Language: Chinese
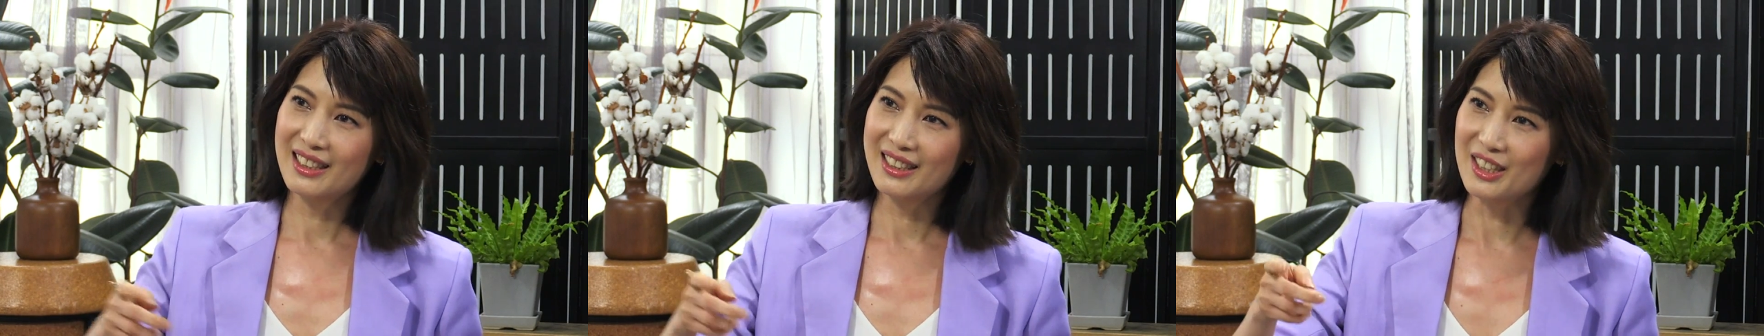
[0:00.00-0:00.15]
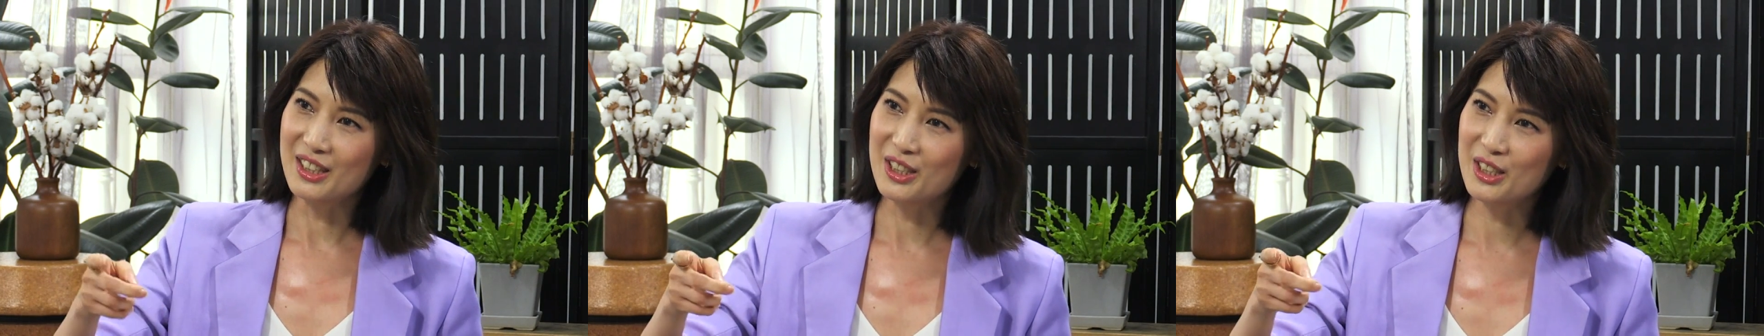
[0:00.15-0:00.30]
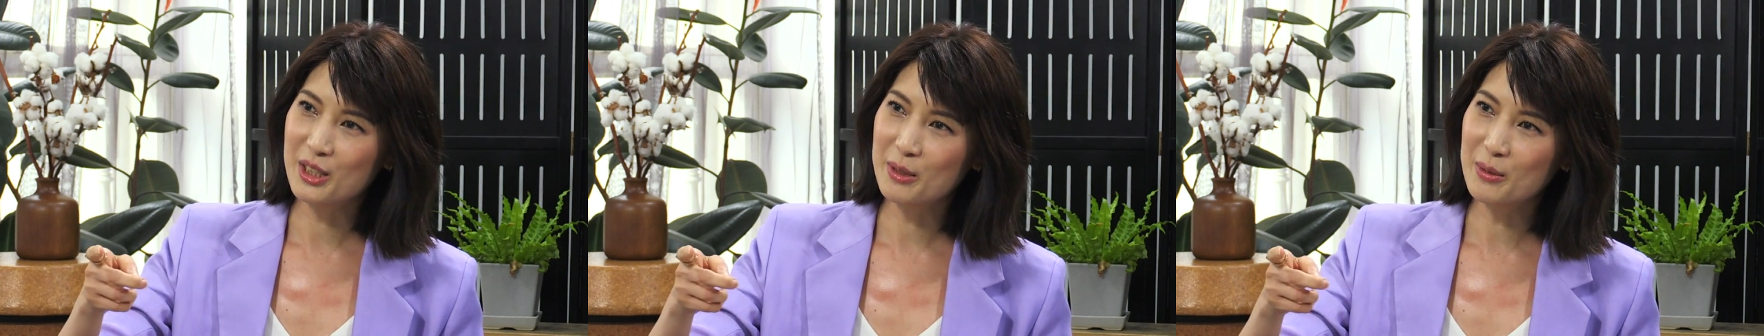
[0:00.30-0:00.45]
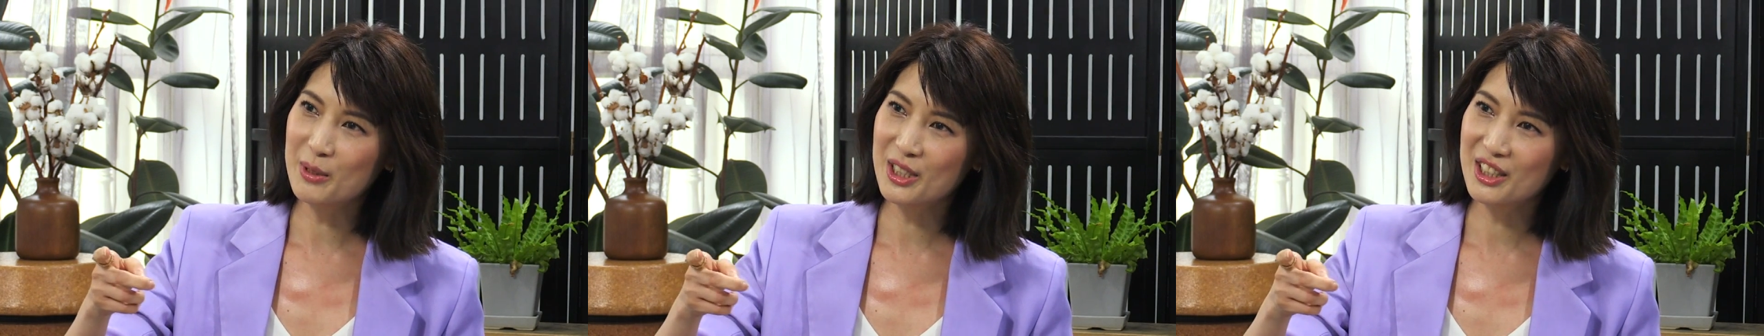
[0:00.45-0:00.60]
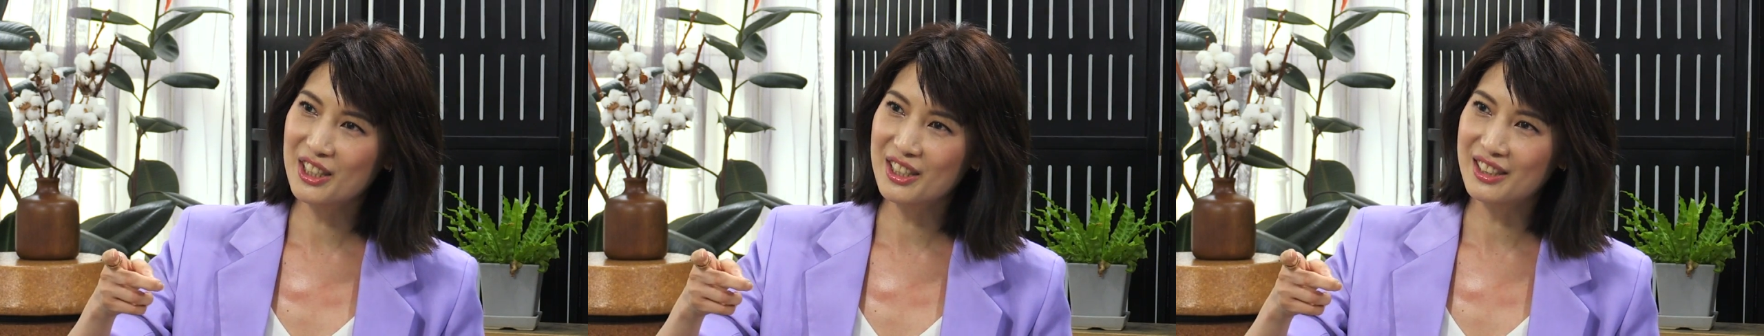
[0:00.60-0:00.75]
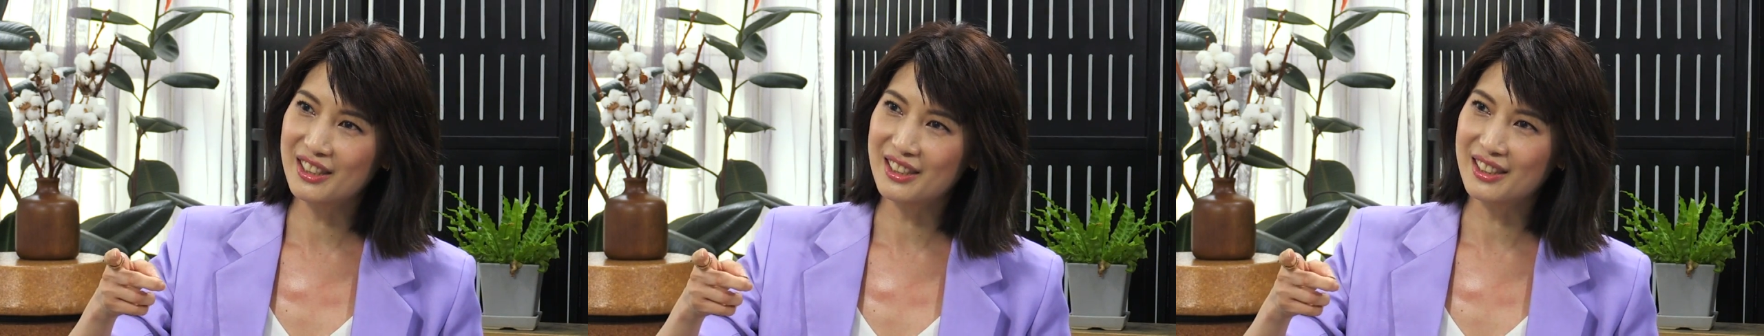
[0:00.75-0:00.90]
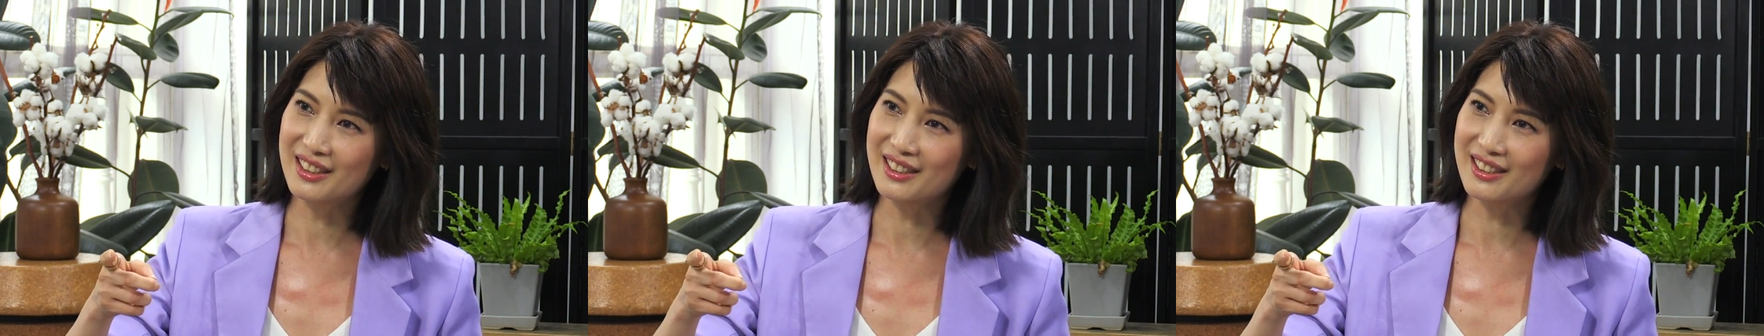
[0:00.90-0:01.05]
你是不
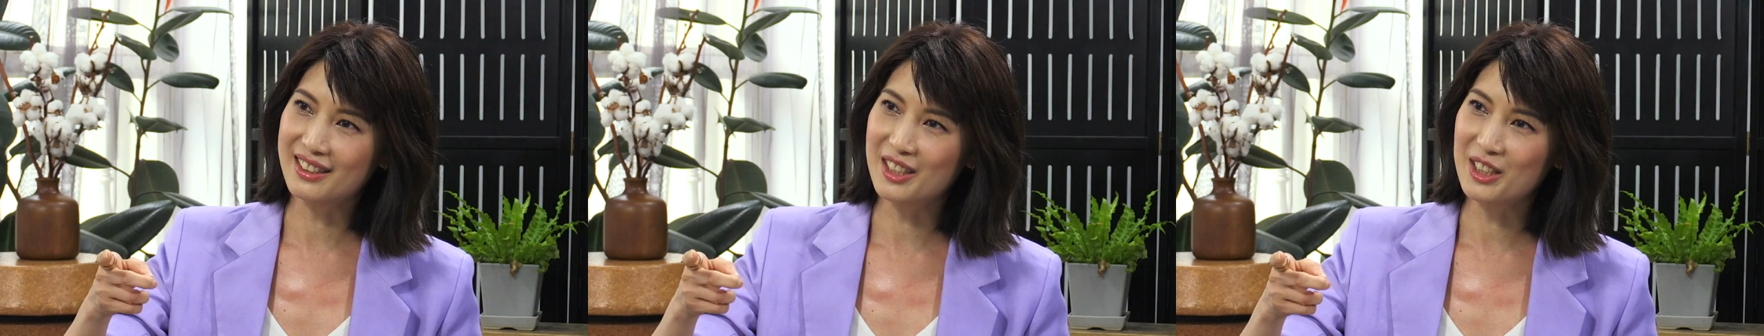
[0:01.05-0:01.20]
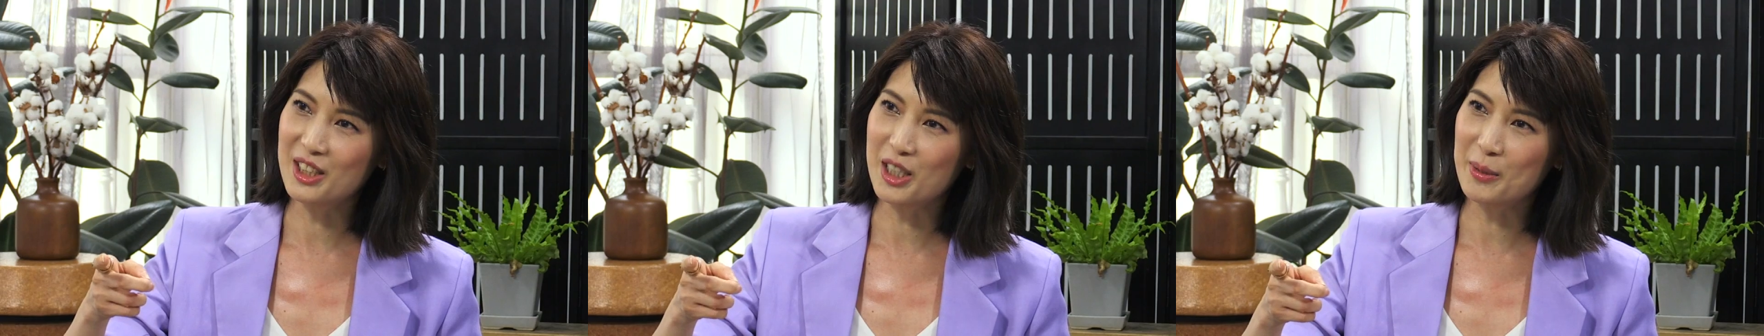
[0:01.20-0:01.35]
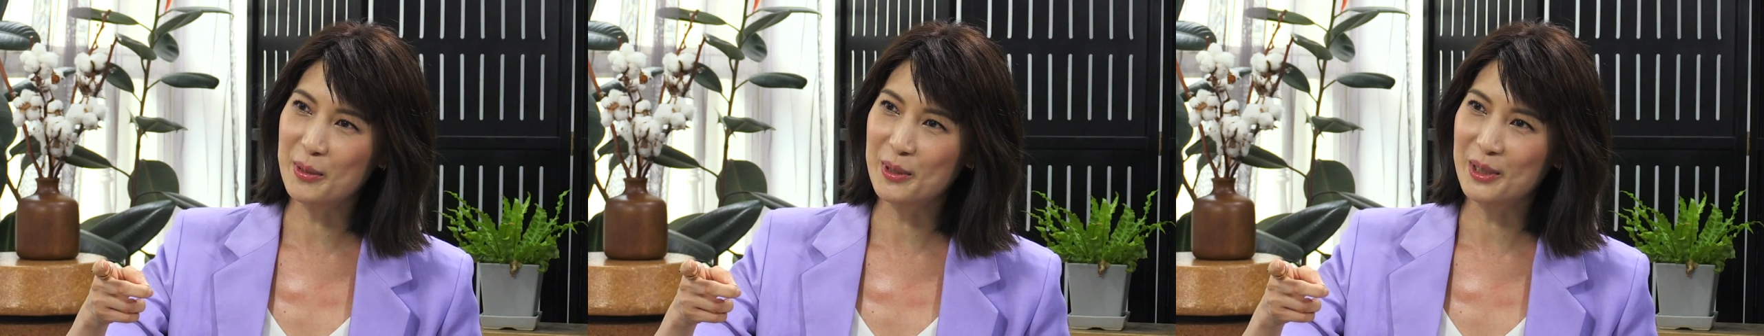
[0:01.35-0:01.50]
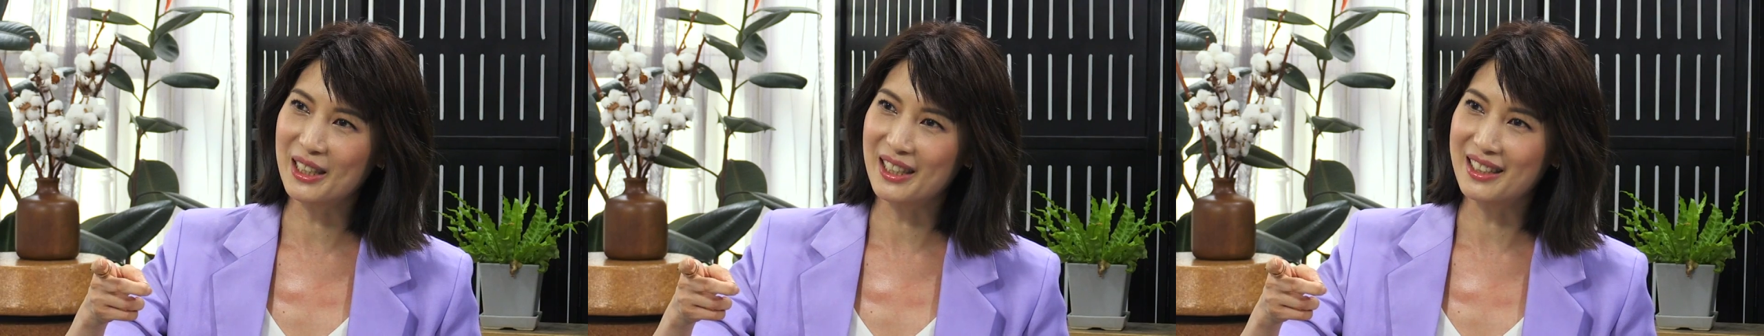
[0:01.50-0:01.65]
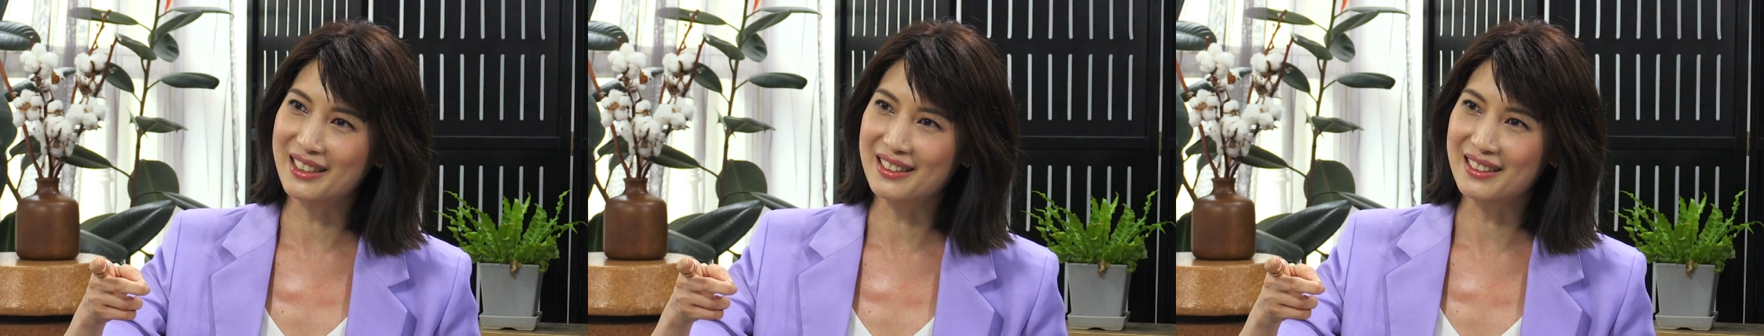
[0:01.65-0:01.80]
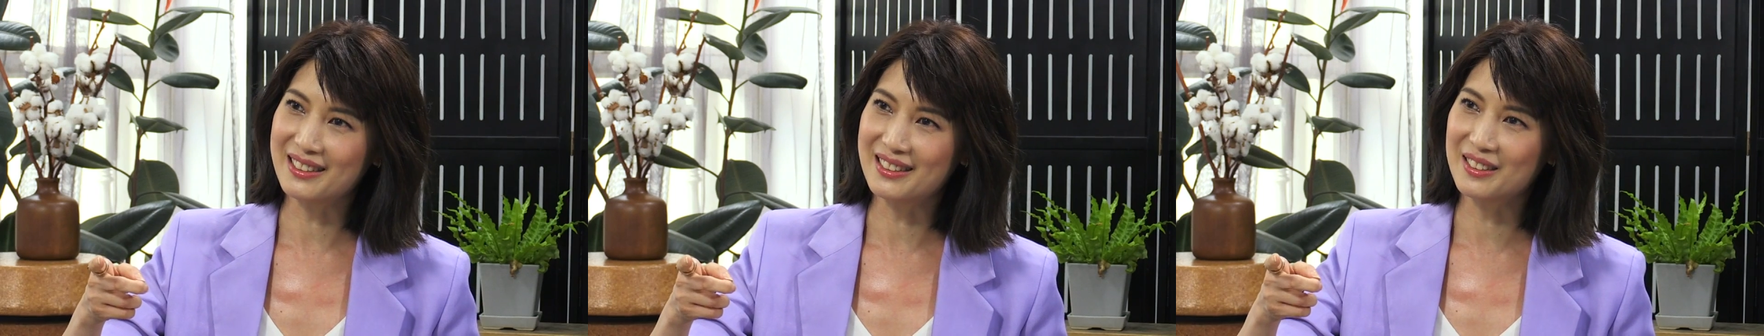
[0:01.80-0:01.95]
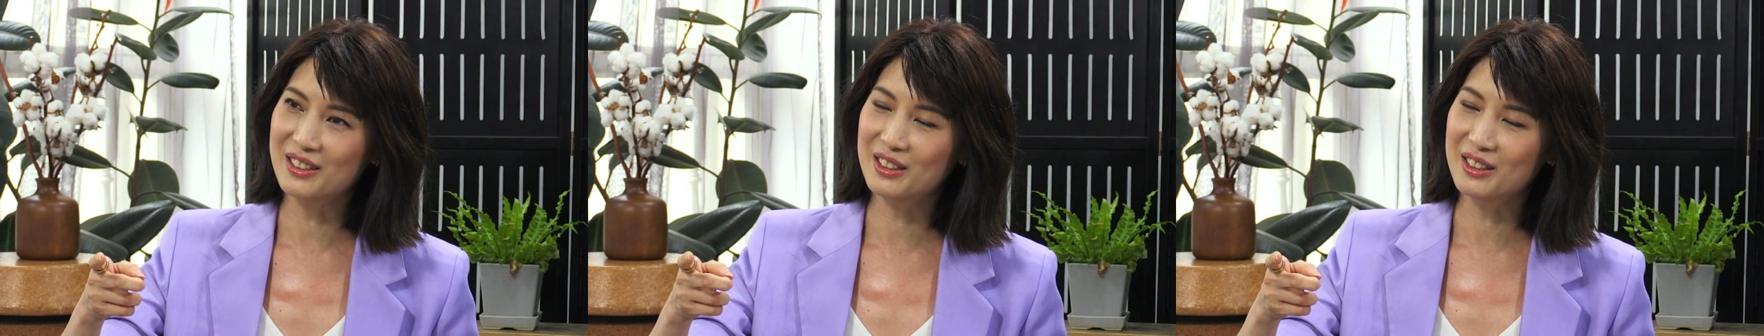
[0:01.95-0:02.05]
是新加坡来的？”